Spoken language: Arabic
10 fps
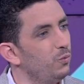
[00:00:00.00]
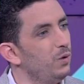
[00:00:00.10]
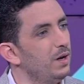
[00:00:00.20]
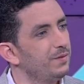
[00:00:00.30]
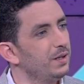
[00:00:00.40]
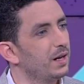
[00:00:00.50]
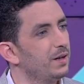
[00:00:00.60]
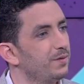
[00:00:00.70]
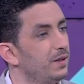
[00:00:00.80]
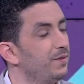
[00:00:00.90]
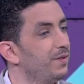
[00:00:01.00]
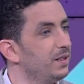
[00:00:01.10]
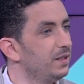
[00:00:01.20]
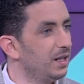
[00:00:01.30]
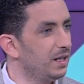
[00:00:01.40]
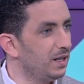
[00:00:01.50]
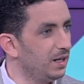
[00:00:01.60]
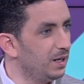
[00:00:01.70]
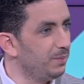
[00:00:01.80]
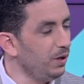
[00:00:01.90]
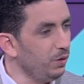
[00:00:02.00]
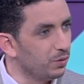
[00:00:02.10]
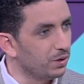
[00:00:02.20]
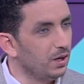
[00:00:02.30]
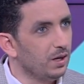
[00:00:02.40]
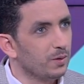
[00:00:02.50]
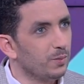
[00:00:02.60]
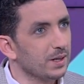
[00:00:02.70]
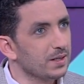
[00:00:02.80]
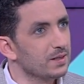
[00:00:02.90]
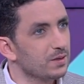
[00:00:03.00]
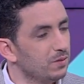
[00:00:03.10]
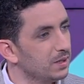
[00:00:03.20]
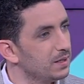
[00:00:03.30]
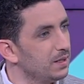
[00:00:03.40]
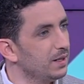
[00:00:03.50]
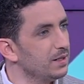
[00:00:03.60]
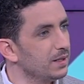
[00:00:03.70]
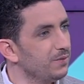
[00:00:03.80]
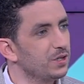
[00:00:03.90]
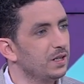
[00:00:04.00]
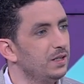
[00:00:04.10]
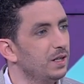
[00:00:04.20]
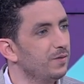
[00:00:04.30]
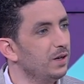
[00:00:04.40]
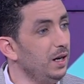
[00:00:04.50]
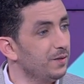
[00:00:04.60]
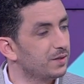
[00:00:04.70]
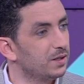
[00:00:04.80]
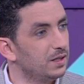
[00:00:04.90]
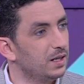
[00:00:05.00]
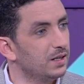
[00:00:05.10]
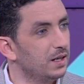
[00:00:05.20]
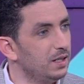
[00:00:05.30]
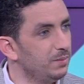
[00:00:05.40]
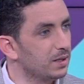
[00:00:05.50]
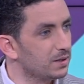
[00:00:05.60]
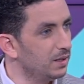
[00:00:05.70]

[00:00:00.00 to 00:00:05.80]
ووافره في الفن ديال الملحون وبغيت نسولك السي دريس كيفاش كدير في الحفظ ديال الكلمات